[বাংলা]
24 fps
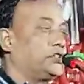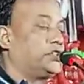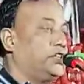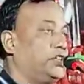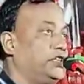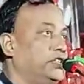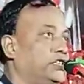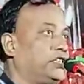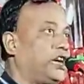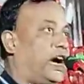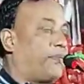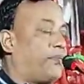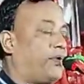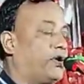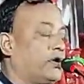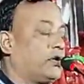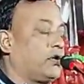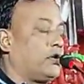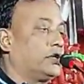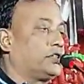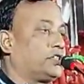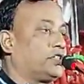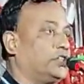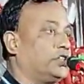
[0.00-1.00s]
দিন যাপন
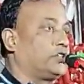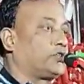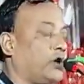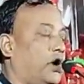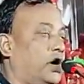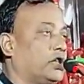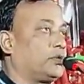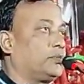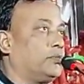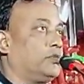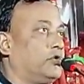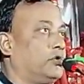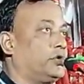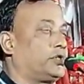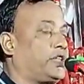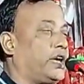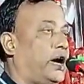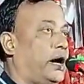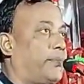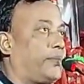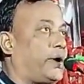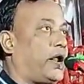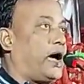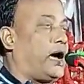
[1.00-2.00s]
করছি তদ
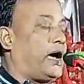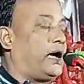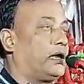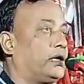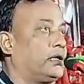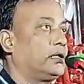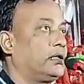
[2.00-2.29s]
মুহূর্তে আমরা